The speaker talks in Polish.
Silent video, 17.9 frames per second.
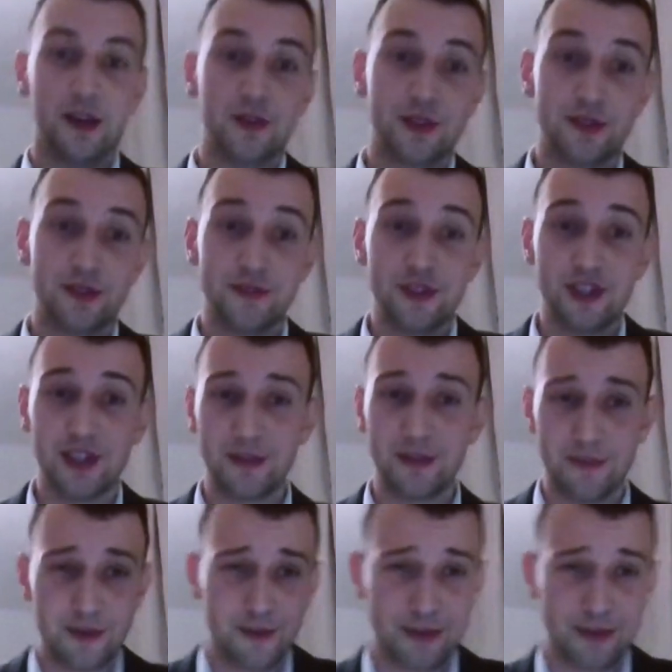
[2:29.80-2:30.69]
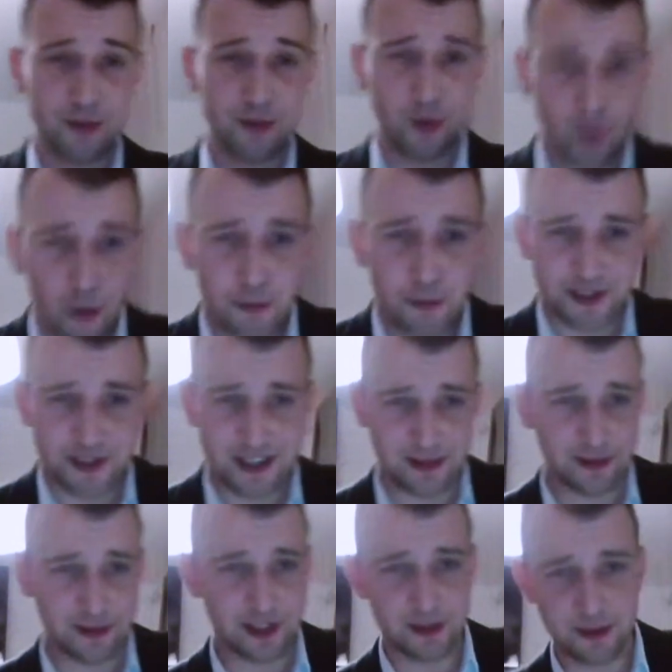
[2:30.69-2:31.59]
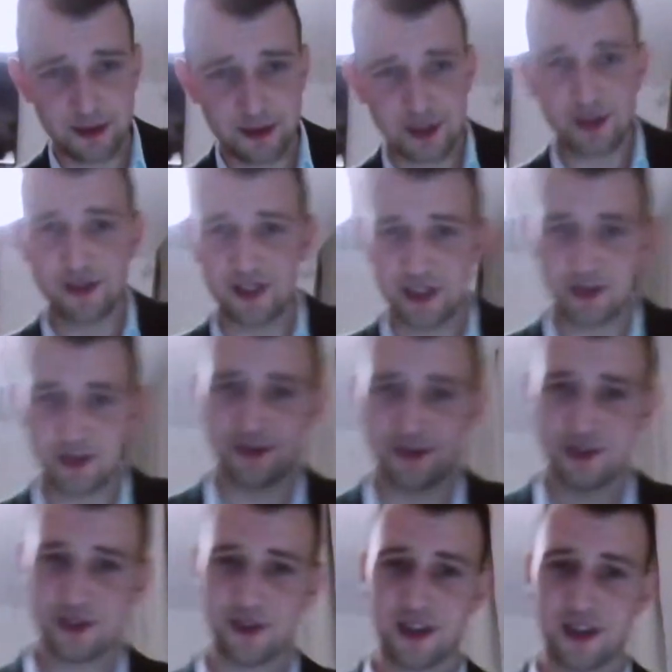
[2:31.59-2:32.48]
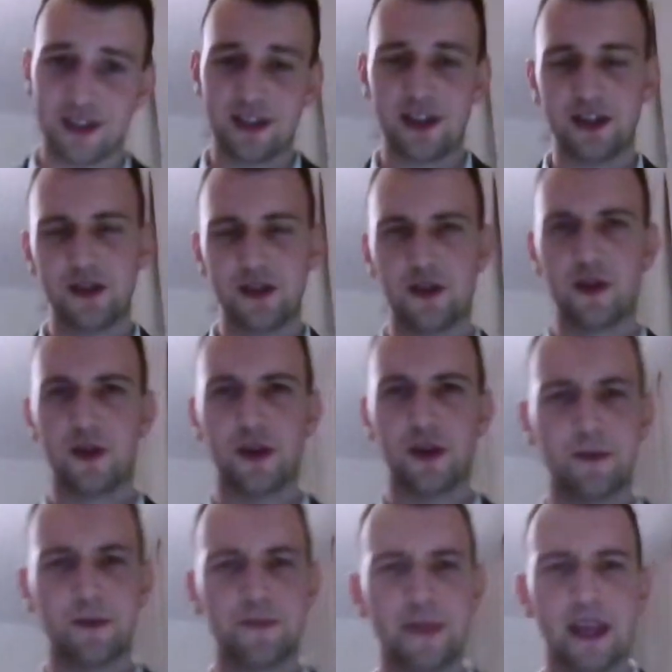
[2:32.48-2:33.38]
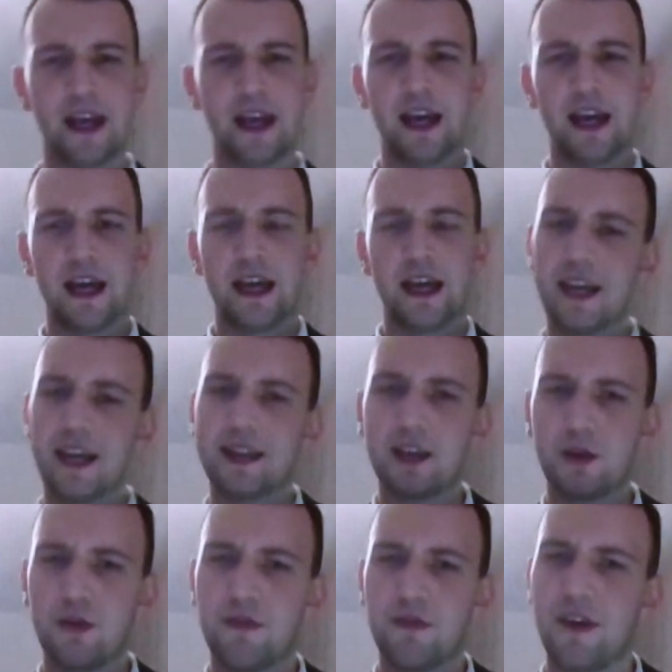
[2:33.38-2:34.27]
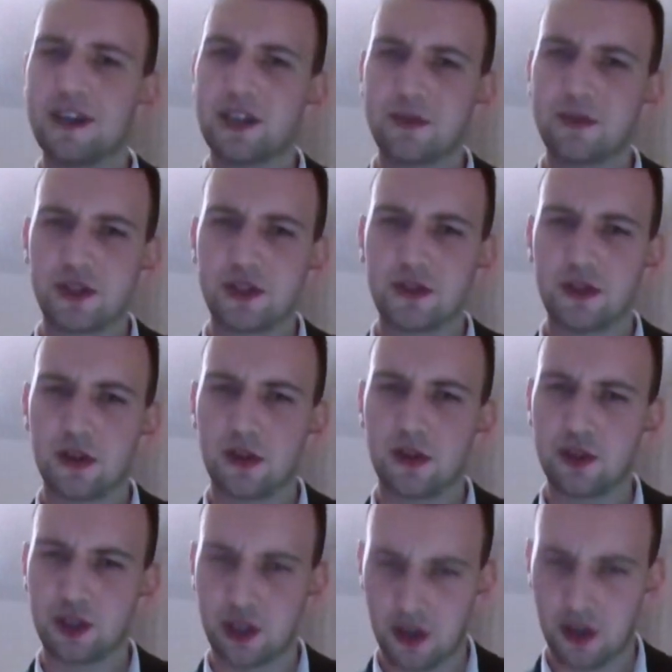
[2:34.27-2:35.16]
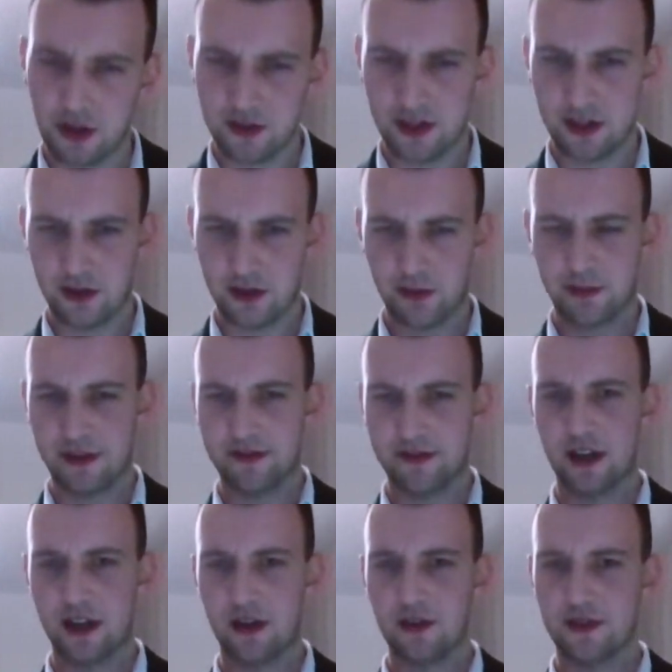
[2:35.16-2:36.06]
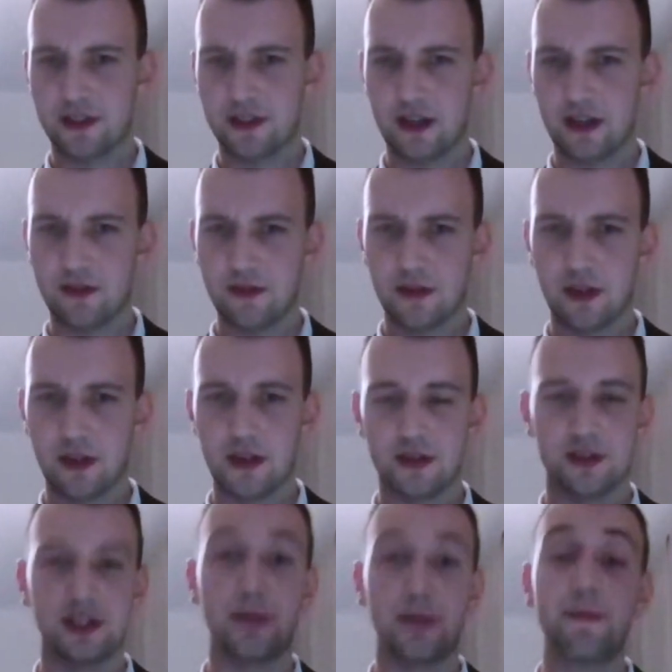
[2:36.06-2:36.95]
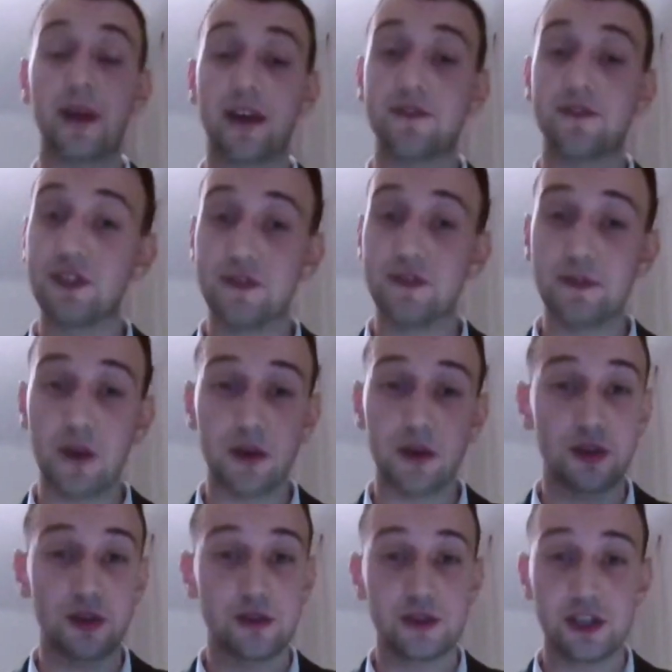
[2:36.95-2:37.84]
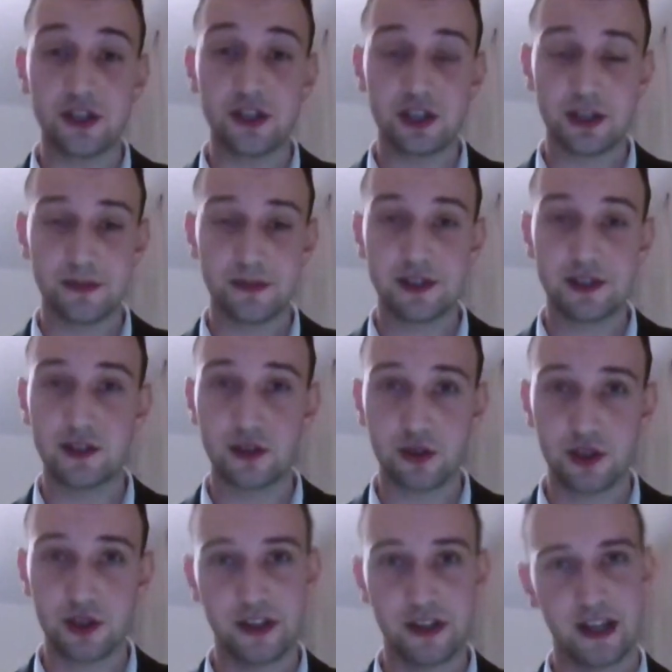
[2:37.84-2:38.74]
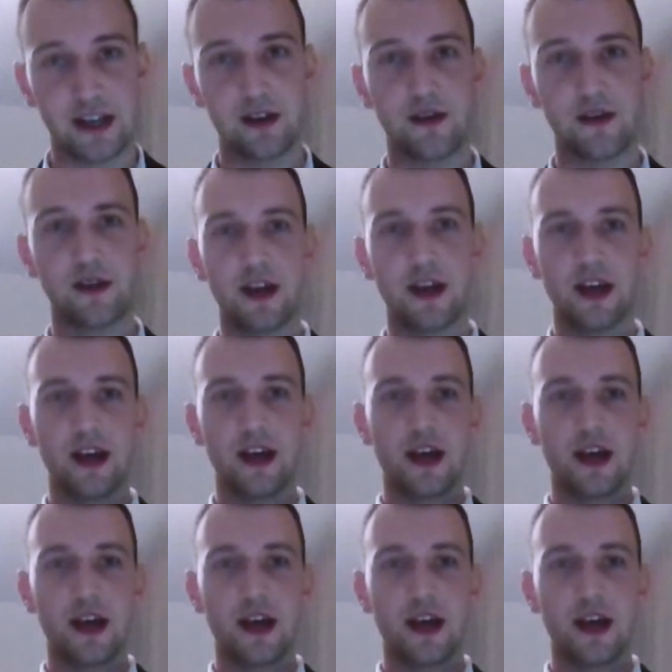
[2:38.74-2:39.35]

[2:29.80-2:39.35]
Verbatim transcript: I oczywiście byłbym głupcem, gdybym nie docenił wysokiej technologii. Ja jednak uważam, że to tylko środek do pewnego celu, że prawdziwym osiągnięciem jest coś innego.